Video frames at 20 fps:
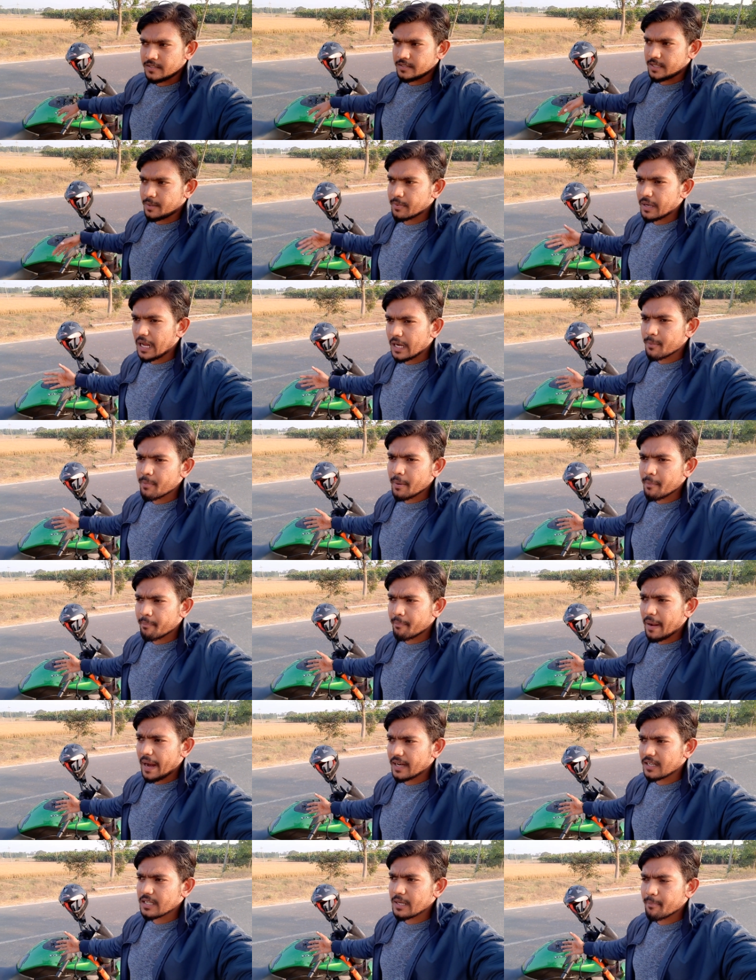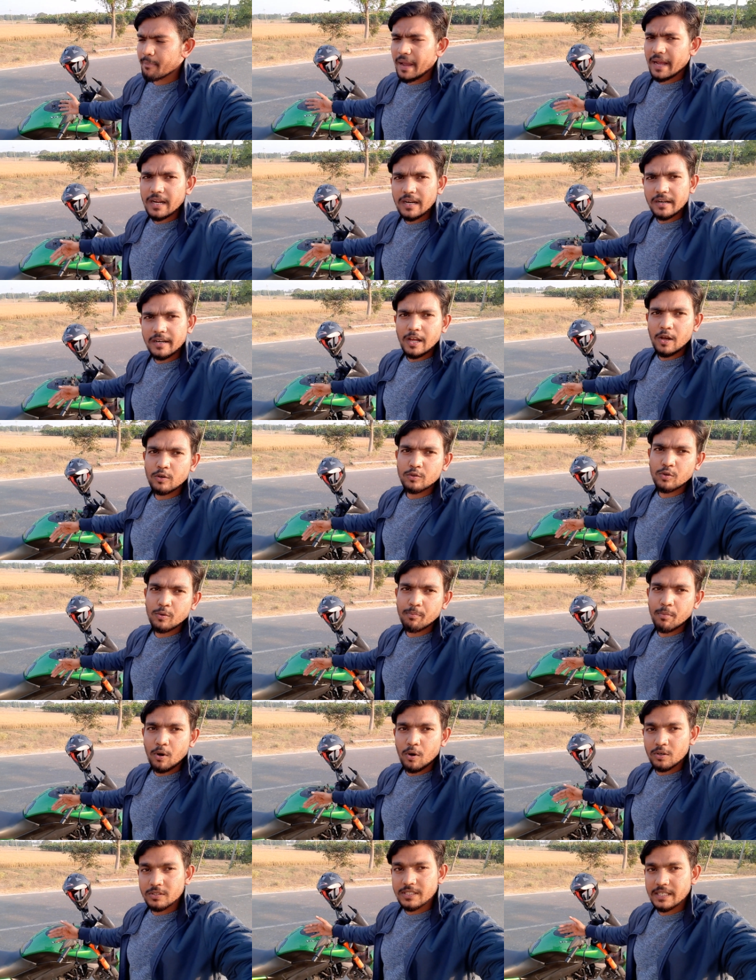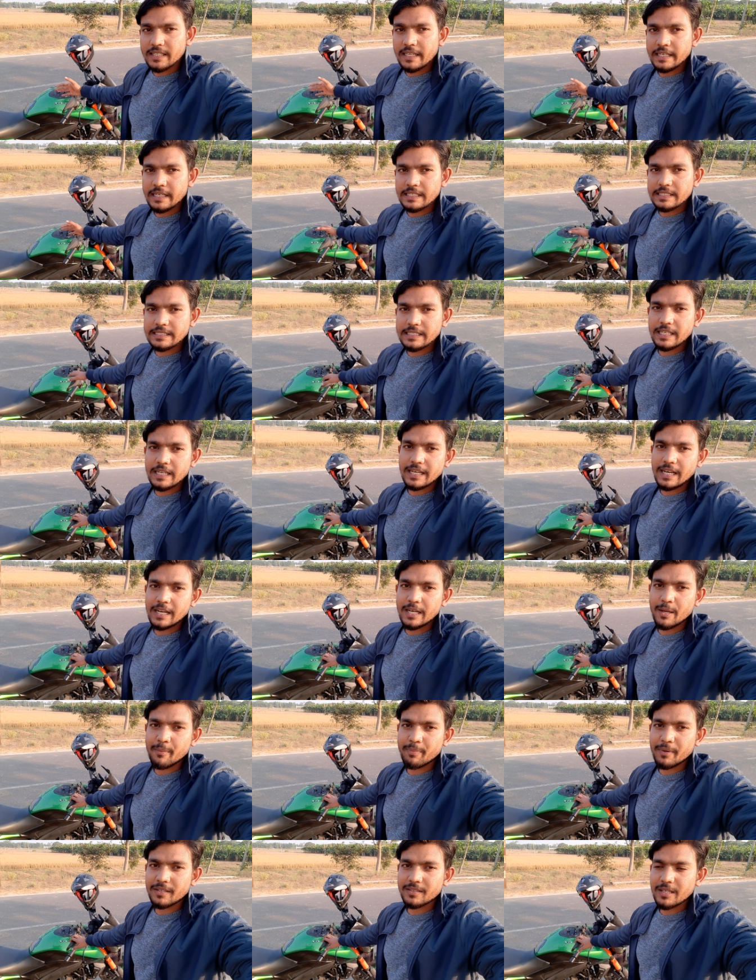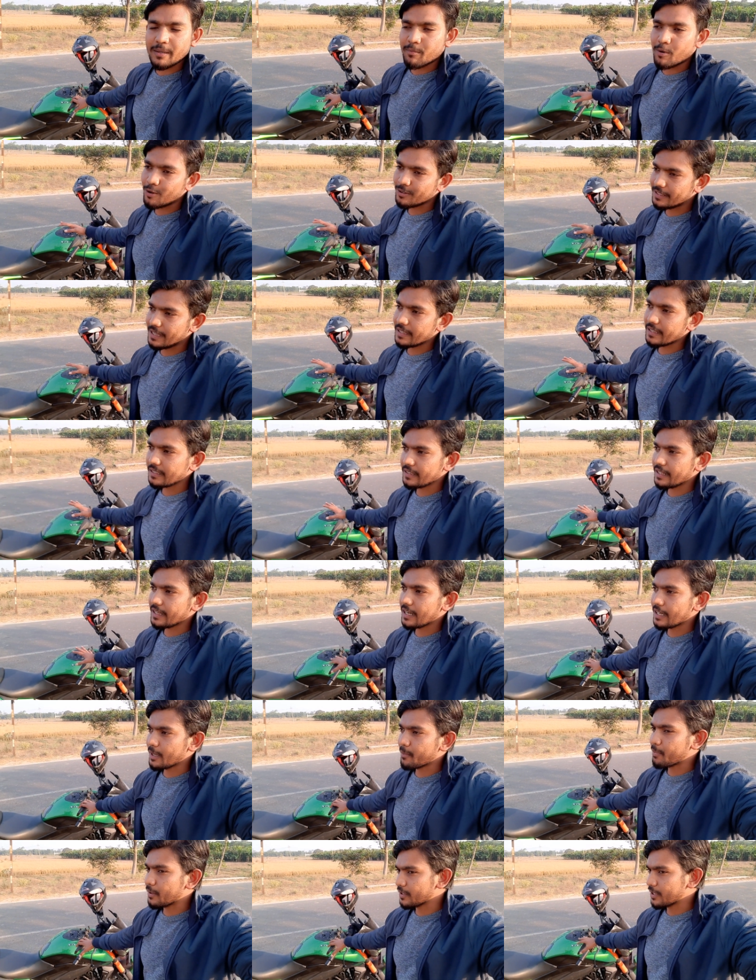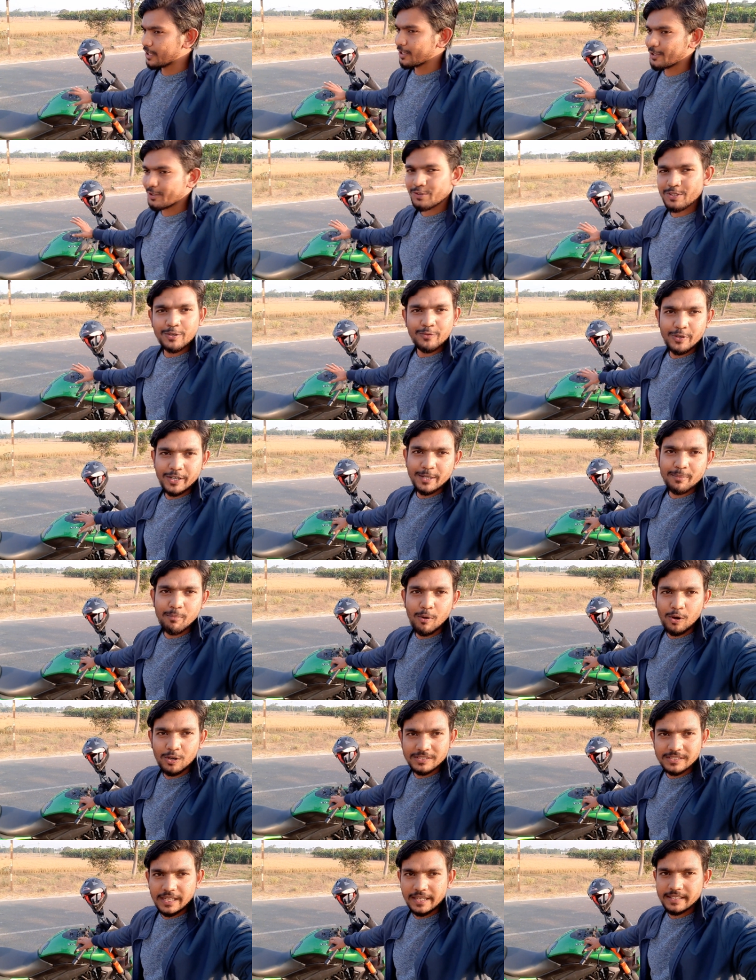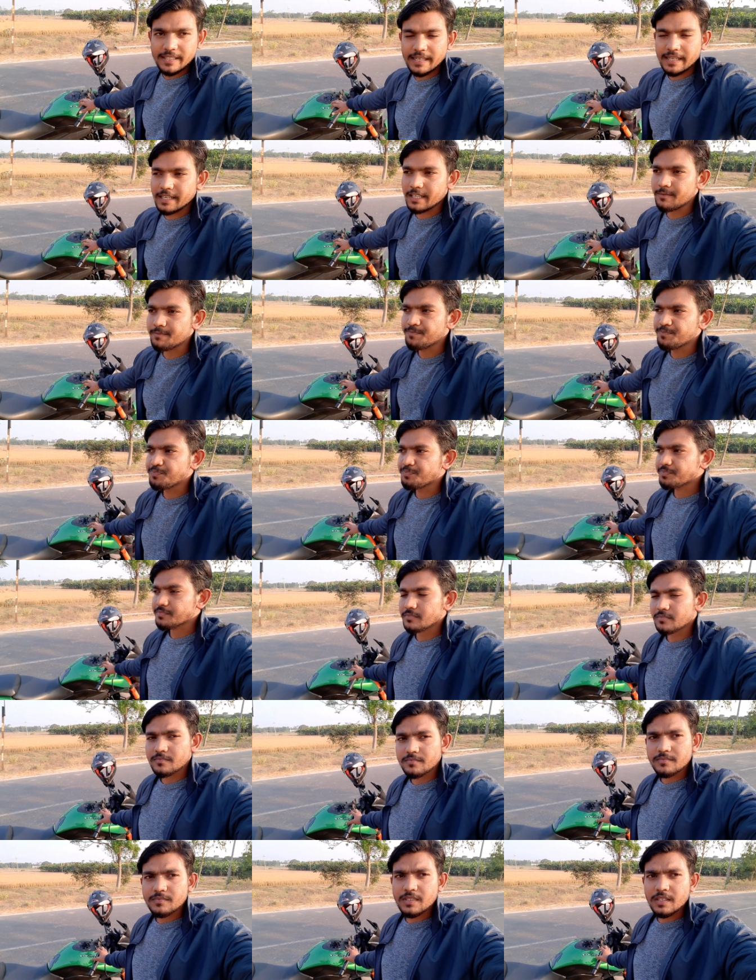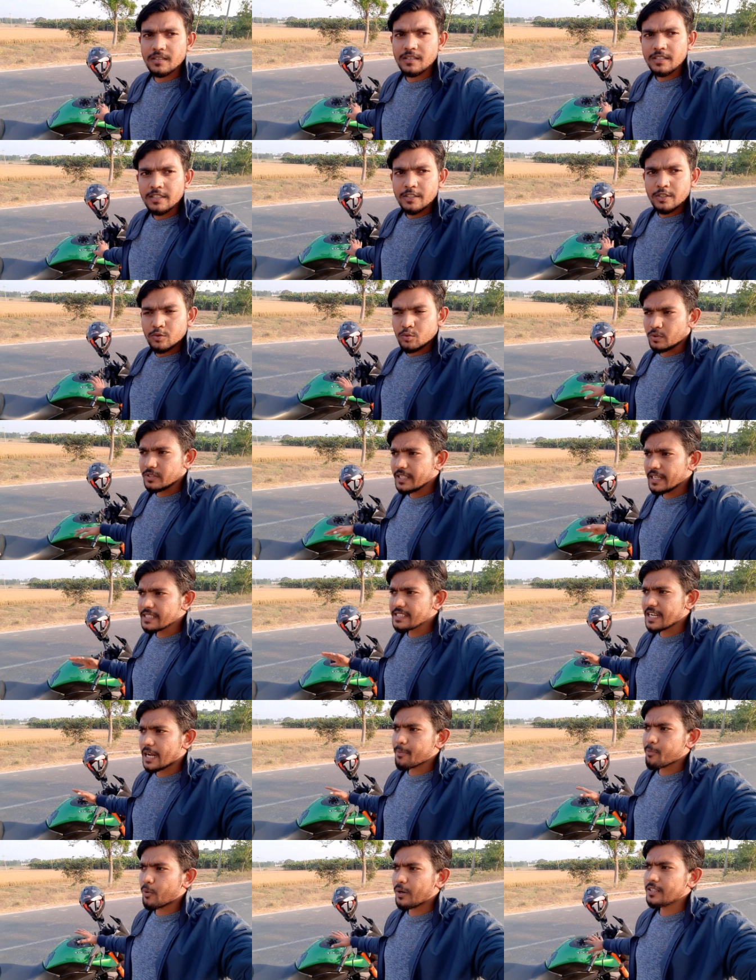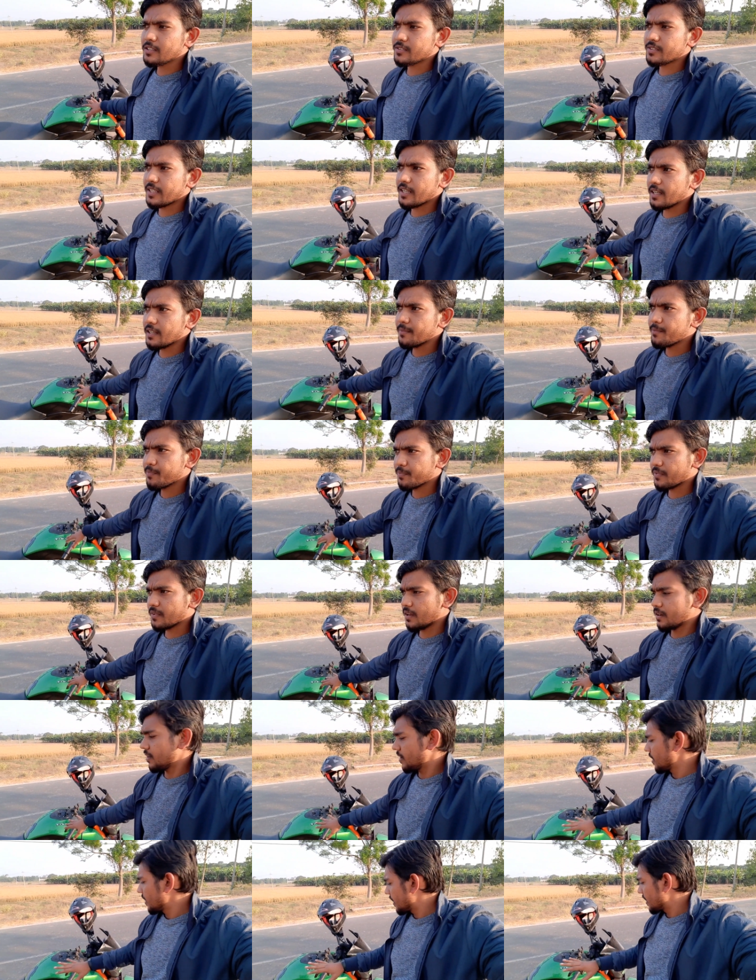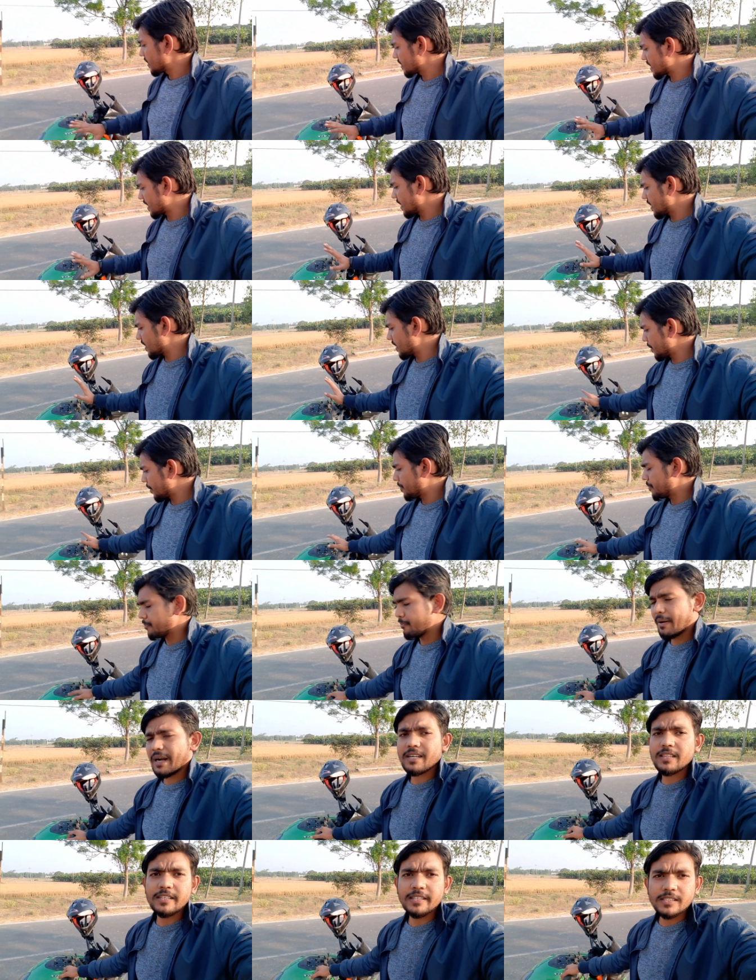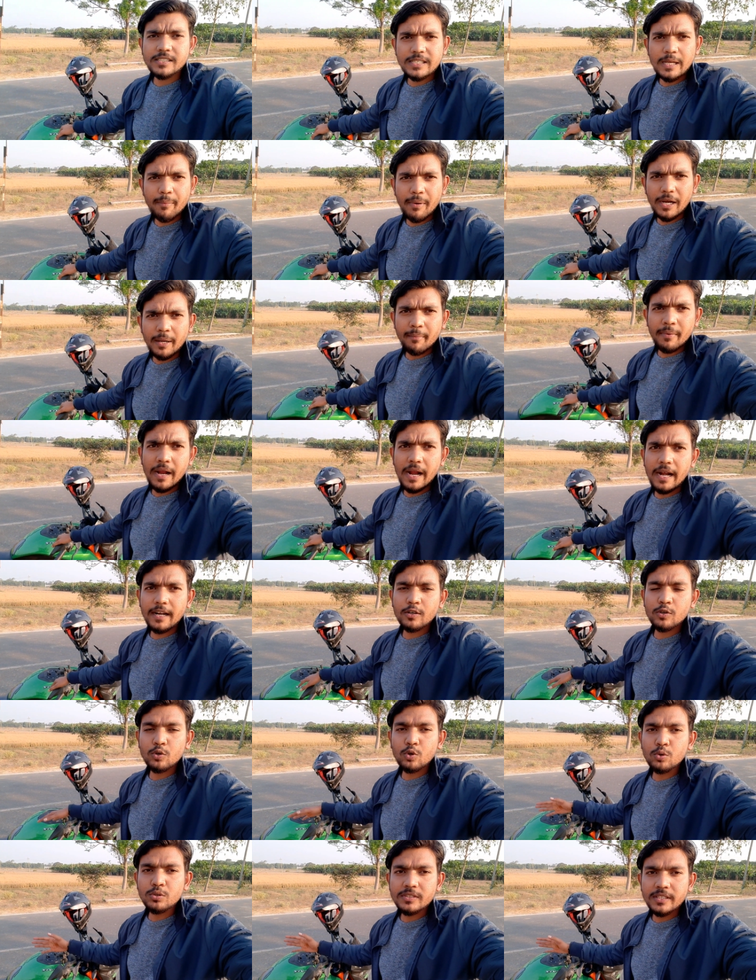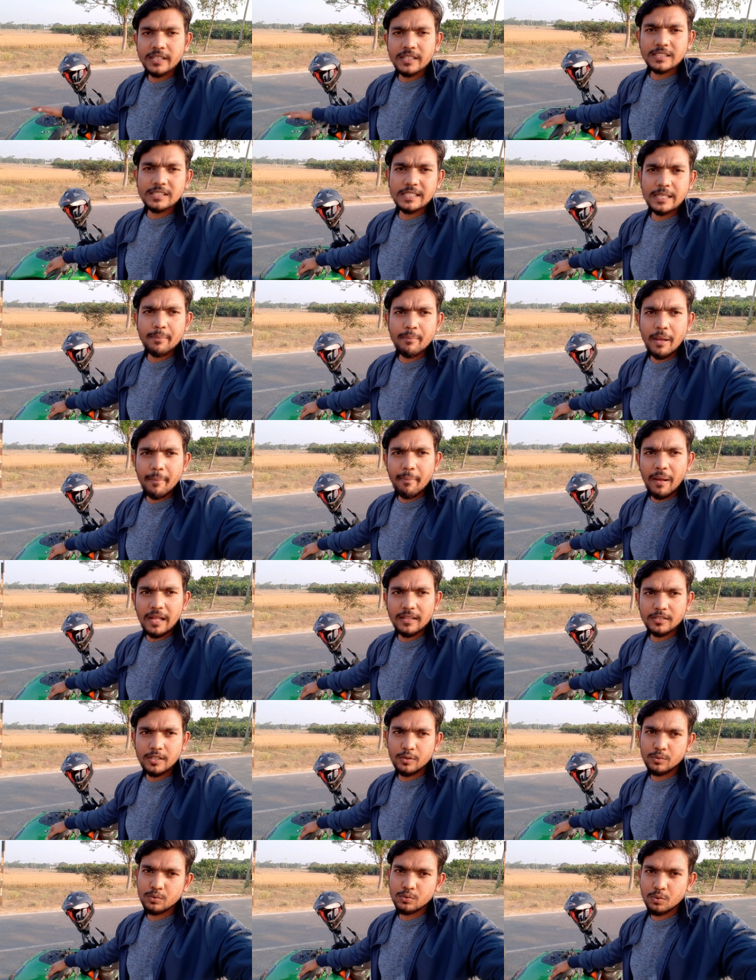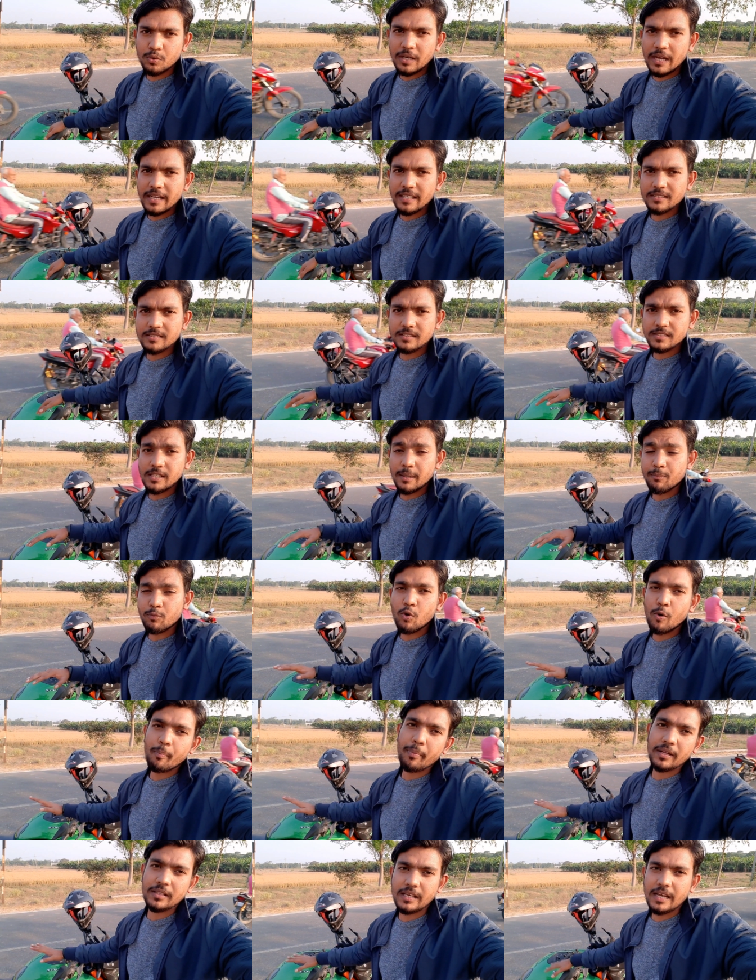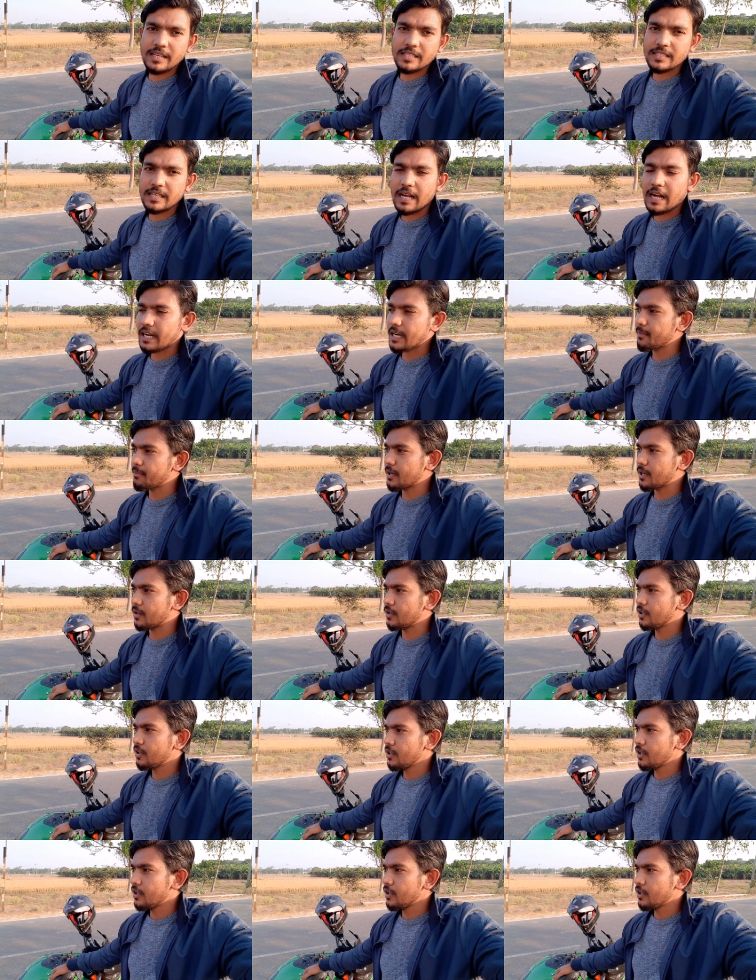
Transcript: जब गाड़ी पे बैठ के बैक करना हो तो बहुत ज़्यादा एनर्जी लगाना पड़ता है बहुत ताकत लगाना पड़ता है क्योंकि वेट बहुत ज़्यादा है तो ये चार पॉइंट्स थे इसके बैड थिंग्स के बारे में एंड गुड थिंग्स की मैं बात करूँ तो गाइज सबको पता है इस गाड़ी में